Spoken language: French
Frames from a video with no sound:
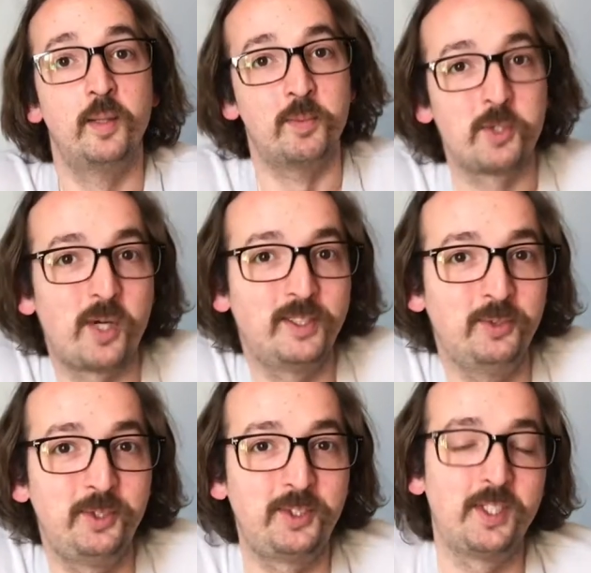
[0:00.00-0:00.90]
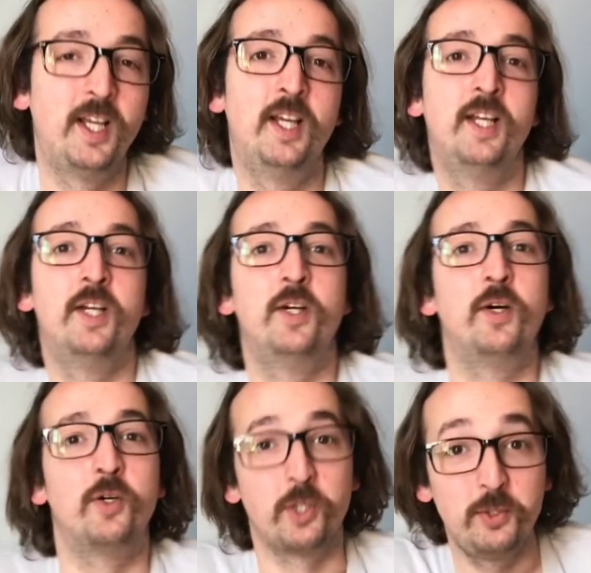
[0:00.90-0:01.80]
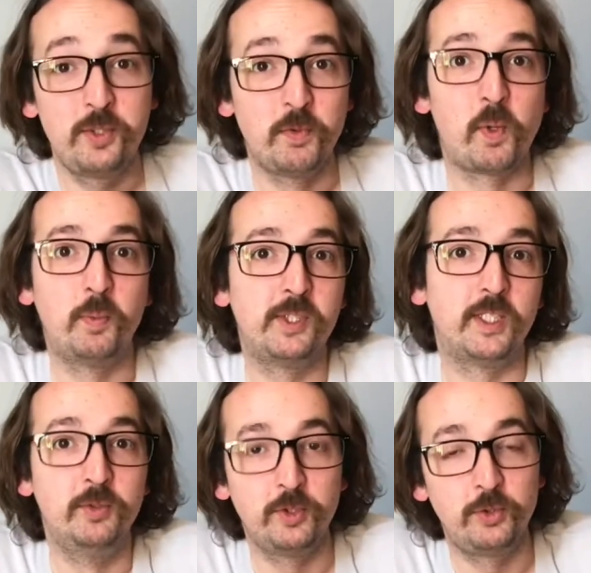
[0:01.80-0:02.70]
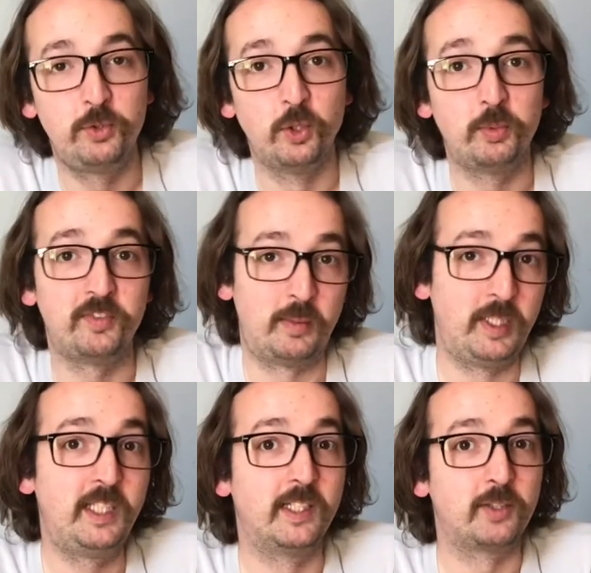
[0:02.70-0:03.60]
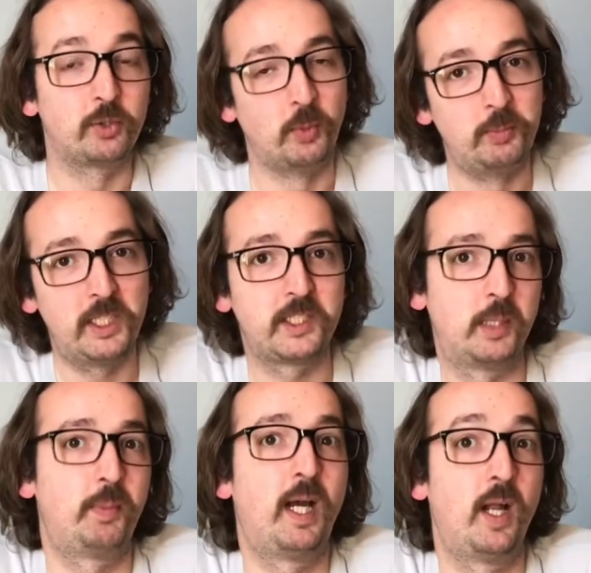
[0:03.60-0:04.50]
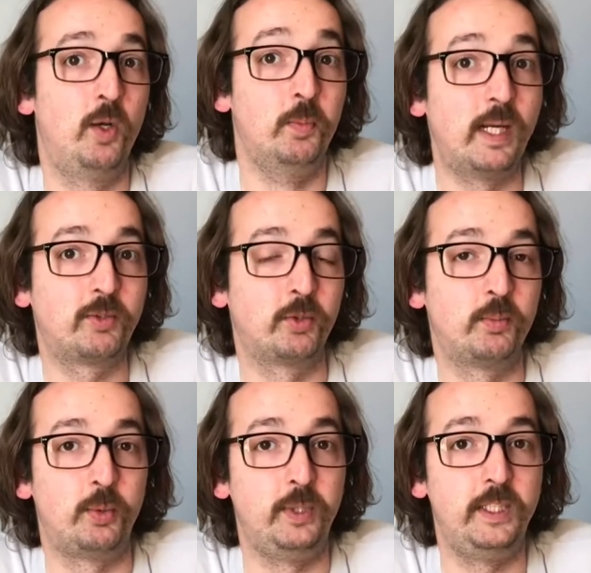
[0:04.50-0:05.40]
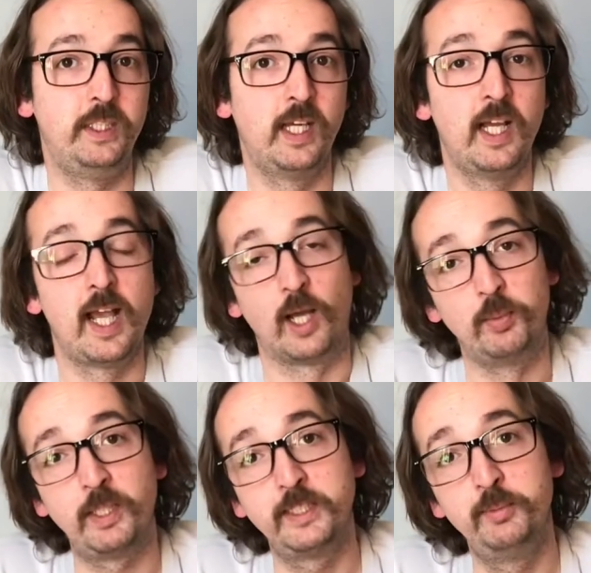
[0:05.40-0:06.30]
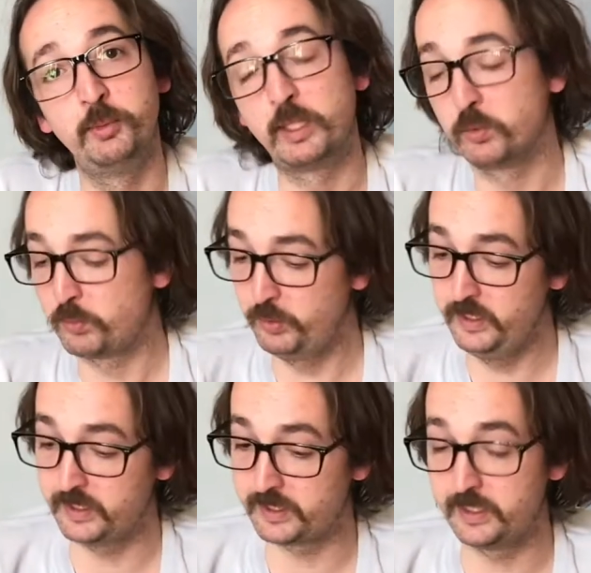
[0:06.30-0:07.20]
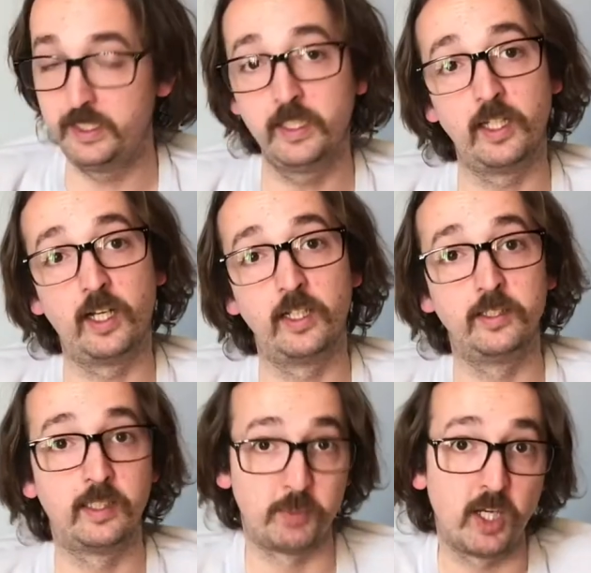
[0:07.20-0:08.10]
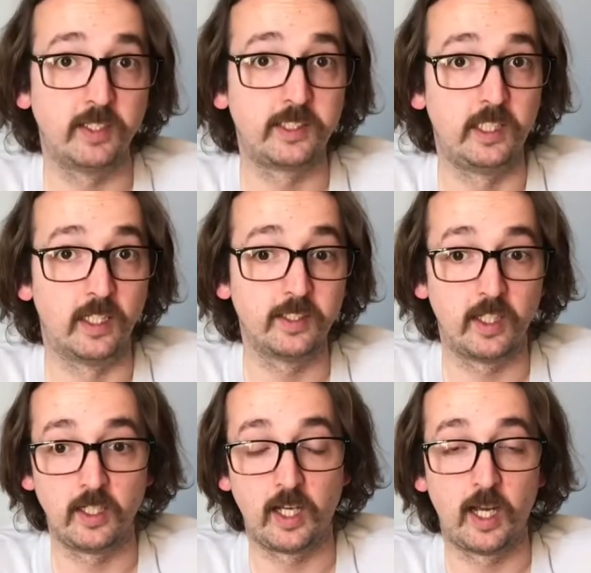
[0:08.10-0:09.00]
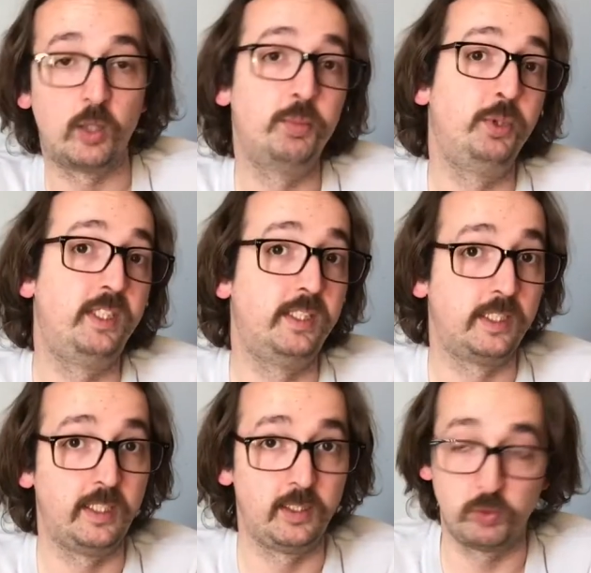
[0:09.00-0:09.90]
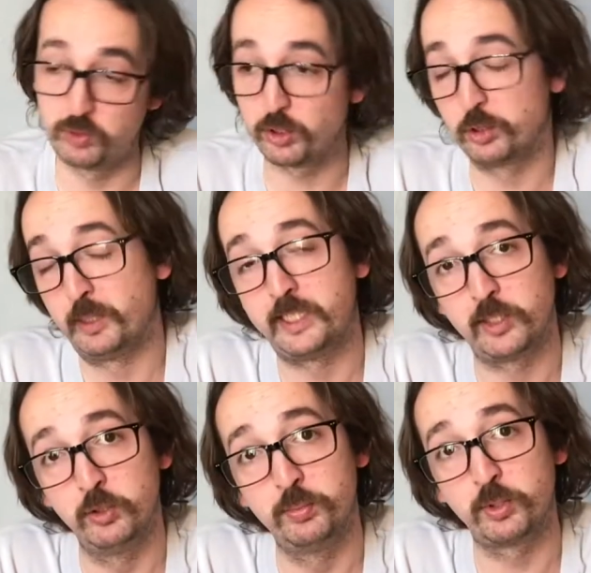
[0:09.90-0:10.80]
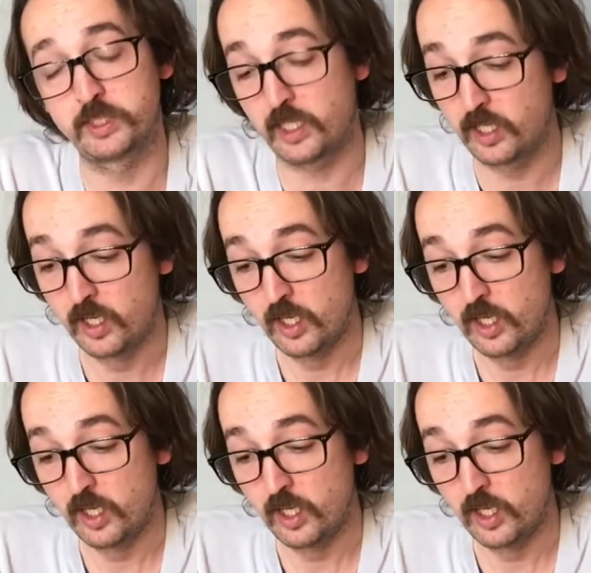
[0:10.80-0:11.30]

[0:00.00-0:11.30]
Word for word: Bonjour à tous Aujourd'hui je vous propose un nouveau tuto pour fabriquer un instrument bien sympa, le bâton de pluie. Alors le principe du bâton de pluie c'est d'abord un cylindre. Alors on peut utiliser toutes sortes de matériaux pour ça.